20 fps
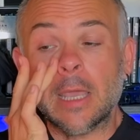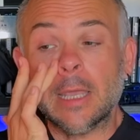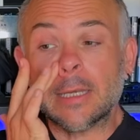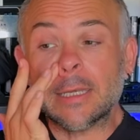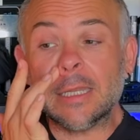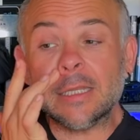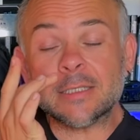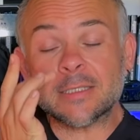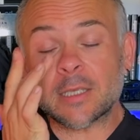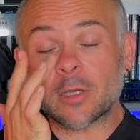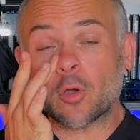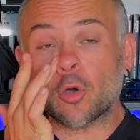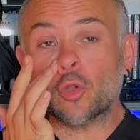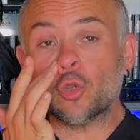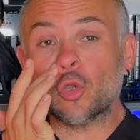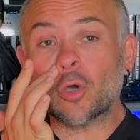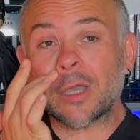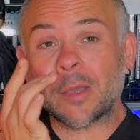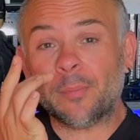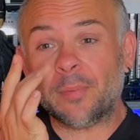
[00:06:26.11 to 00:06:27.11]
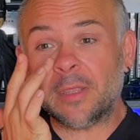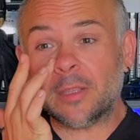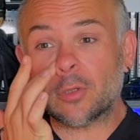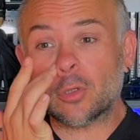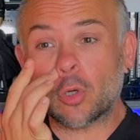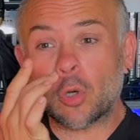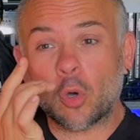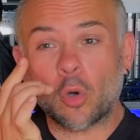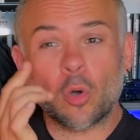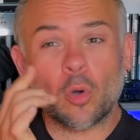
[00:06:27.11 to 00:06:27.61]
Nel secondo
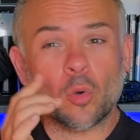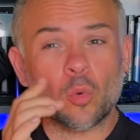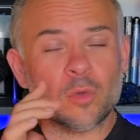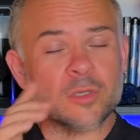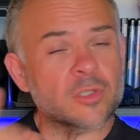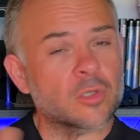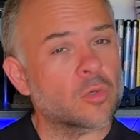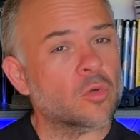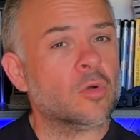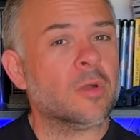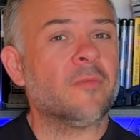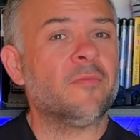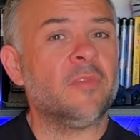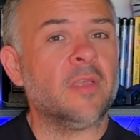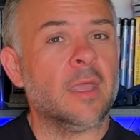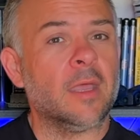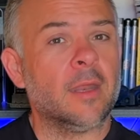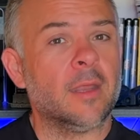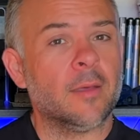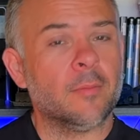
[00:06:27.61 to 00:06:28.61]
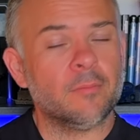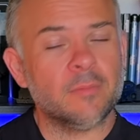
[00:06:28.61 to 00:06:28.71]
capitolo questo non avviene,